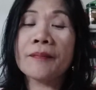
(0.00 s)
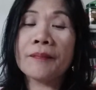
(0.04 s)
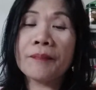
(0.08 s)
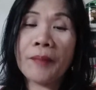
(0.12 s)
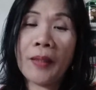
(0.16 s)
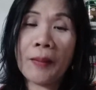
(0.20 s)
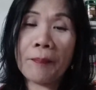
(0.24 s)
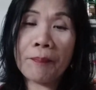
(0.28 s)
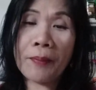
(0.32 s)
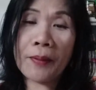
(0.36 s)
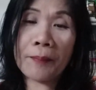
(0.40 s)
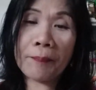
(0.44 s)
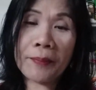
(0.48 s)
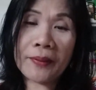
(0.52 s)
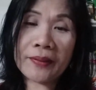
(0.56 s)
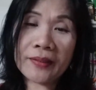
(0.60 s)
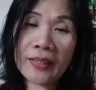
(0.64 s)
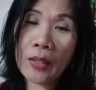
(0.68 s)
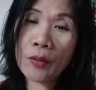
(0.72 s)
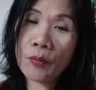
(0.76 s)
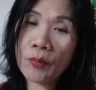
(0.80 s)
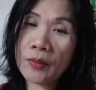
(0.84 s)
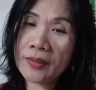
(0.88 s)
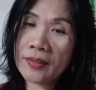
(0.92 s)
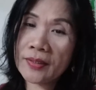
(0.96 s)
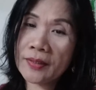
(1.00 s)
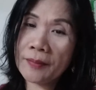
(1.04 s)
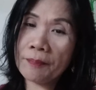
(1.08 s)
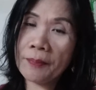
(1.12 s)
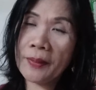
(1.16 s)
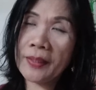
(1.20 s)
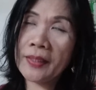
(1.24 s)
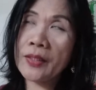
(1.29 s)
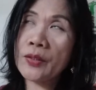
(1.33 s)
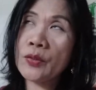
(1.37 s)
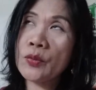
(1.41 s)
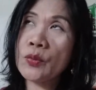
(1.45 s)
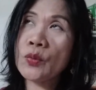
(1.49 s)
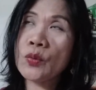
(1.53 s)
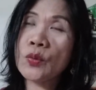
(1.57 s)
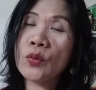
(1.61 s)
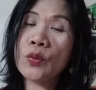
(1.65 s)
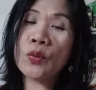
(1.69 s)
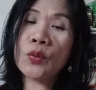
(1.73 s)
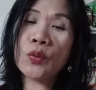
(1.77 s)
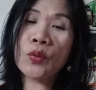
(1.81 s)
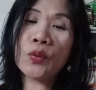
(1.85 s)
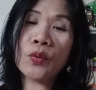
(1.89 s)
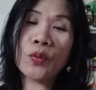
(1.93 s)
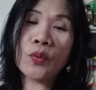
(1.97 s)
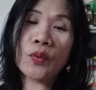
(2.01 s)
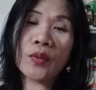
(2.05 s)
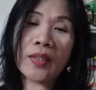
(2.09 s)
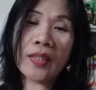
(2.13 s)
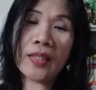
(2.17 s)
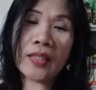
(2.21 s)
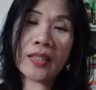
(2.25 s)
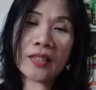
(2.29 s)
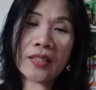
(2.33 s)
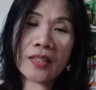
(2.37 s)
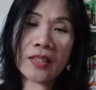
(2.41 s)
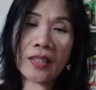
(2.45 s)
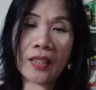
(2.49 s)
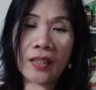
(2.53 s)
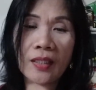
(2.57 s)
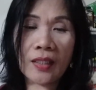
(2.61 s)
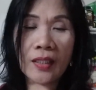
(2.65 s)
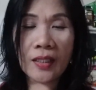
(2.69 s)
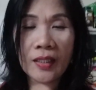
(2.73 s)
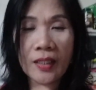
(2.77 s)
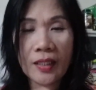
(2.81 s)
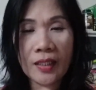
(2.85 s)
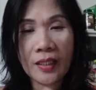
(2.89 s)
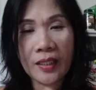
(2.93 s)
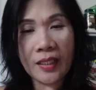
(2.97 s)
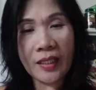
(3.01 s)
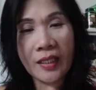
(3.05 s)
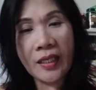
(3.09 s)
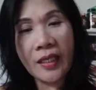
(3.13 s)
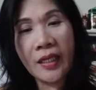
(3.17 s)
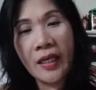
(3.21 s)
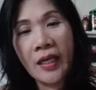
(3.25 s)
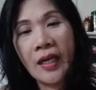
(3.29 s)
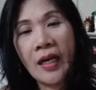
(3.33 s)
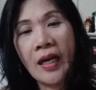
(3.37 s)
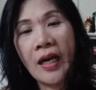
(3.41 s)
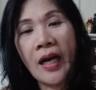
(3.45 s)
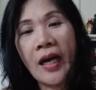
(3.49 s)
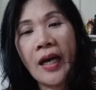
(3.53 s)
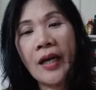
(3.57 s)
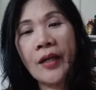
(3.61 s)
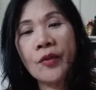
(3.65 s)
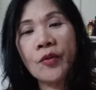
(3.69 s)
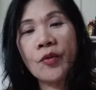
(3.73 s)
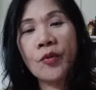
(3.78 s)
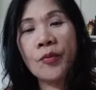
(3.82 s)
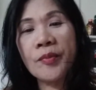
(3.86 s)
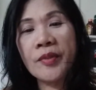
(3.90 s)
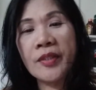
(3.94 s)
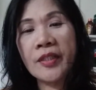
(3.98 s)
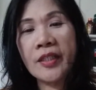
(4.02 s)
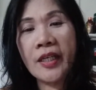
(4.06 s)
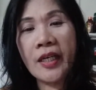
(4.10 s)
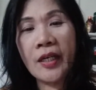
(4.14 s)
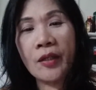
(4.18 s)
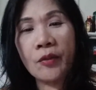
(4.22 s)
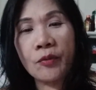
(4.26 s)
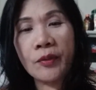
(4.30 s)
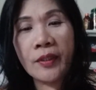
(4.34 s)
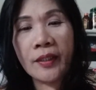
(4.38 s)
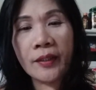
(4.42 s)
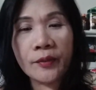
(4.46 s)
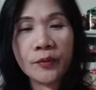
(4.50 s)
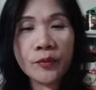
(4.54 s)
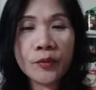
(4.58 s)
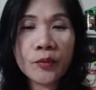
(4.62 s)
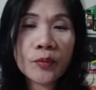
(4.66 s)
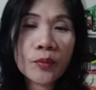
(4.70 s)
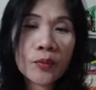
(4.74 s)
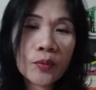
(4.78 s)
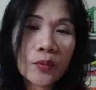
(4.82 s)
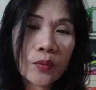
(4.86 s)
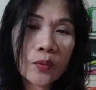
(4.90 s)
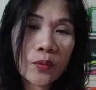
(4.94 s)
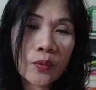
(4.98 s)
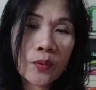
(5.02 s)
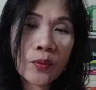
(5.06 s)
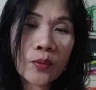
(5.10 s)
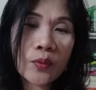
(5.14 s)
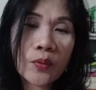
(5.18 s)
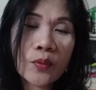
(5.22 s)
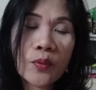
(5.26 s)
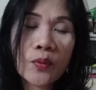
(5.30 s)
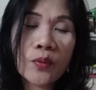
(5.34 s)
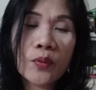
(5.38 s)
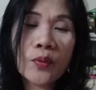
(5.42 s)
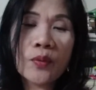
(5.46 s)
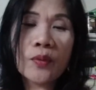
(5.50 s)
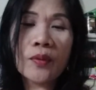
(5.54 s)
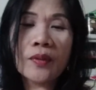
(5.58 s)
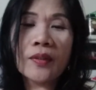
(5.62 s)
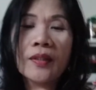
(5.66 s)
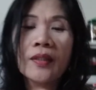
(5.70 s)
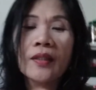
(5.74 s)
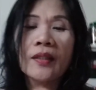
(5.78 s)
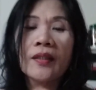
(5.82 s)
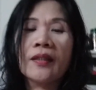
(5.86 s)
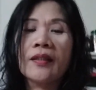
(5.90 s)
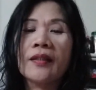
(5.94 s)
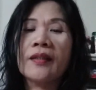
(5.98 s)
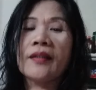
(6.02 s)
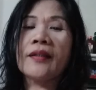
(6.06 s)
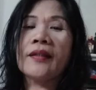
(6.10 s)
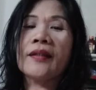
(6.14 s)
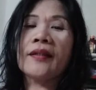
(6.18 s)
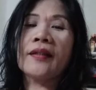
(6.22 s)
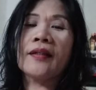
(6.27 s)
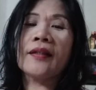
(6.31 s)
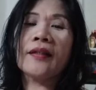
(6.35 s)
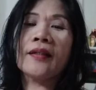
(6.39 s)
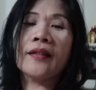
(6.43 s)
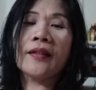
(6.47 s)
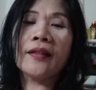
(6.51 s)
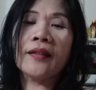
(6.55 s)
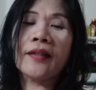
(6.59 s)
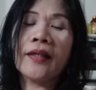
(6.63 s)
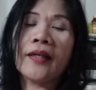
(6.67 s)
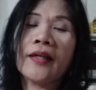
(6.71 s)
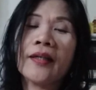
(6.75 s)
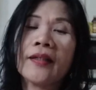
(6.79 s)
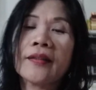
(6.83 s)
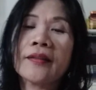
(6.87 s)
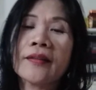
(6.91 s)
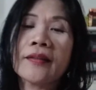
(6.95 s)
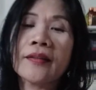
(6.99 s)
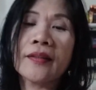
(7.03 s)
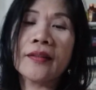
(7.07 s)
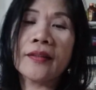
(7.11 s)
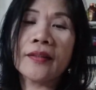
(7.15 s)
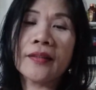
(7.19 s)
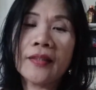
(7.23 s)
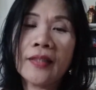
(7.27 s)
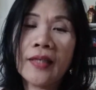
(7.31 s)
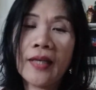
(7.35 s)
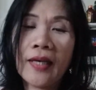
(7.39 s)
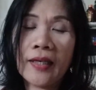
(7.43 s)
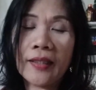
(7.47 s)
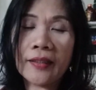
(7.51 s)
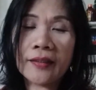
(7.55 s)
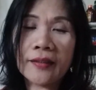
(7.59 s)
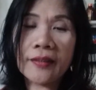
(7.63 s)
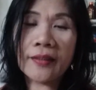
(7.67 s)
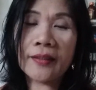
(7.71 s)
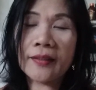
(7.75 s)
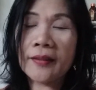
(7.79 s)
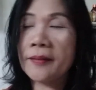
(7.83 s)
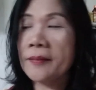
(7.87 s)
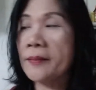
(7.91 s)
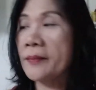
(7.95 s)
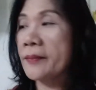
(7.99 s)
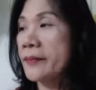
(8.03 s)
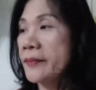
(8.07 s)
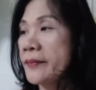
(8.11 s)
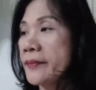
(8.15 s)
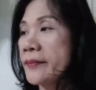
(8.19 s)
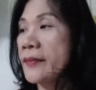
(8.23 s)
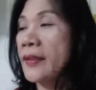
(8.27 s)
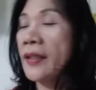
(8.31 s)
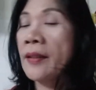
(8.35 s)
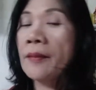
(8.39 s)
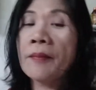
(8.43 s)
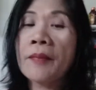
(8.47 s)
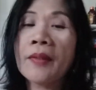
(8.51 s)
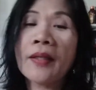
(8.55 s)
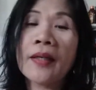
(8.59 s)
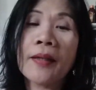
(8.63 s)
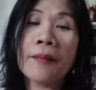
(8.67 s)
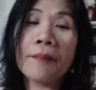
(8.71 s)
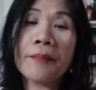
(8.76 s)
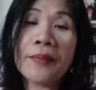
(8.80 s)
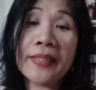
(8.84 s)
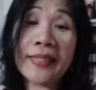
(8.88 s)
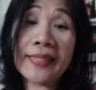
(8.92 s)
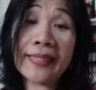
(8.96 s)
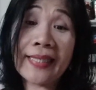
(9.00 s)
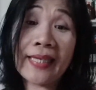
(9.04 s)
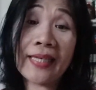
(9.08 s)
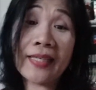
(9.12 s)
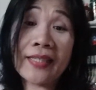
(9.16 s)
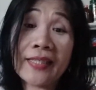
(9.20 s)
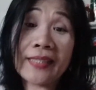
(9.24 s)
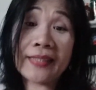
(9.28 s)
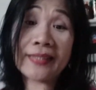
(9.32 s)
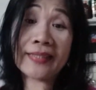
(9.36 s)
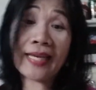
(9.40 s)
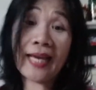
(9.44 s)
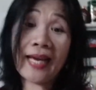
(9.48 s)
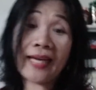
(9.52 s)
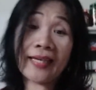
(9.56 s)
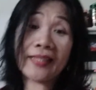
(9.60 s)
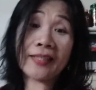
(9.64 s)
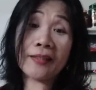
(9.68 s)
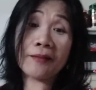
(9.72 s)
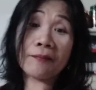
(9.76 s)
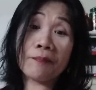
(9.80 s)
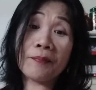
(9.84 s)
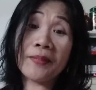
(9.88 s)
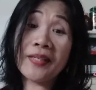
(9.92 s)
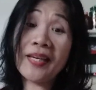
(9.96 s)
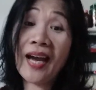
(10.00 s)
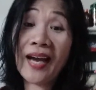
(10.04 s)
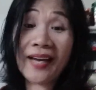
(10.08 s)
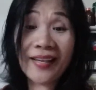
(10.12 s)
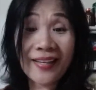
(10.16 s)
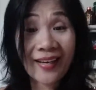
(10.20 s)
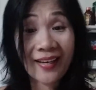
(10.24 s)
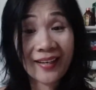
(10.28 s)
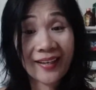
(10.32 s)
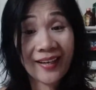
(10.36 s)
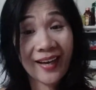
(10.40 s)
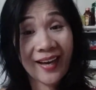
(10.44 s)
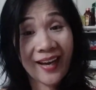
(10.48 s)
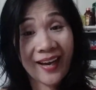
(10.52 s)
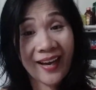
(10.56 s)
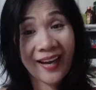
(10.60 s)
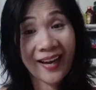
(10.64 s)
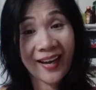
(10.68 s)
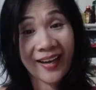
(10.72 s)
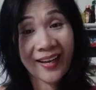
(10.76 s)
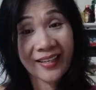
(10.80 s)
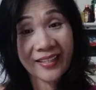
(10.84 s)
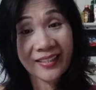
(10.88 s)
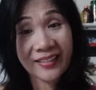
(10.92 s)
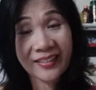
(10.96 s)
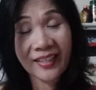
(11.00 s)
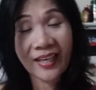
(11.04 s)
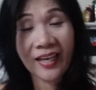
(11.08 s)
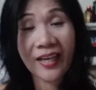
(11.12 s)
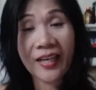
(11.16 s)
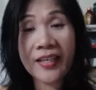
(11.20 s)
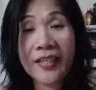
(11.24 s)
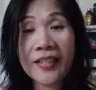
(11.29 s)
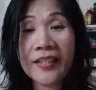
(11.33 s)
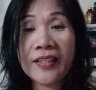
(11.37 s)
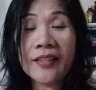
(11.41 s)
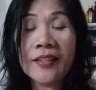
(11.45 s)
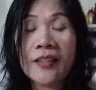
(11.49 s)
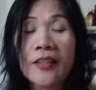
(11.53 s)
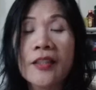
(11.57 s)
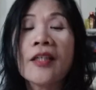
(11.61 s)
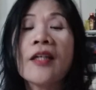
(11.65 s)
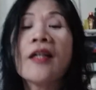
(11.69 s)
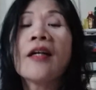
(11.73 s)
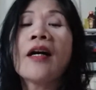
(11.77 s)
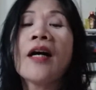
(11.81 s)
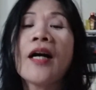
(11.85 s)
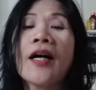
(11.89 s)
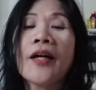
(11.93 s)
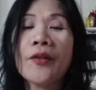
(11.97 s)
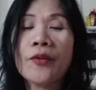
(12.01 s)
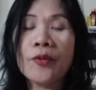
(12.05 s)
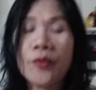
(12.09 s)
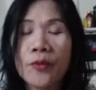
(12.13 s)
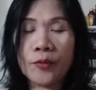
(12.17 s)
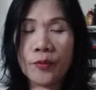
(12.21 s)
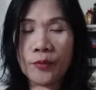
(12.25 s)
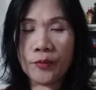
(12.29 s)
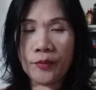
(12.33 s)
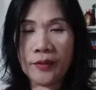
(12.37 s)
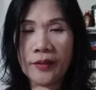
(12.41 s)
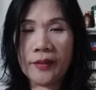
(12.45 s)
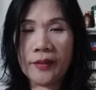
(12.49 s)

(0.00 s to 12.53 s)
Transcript: pagpapatawag sa Panginoon at saka ano humingi ako ng tulong na at lahat ng mga binigay niya sa aking biyaya guys ay ano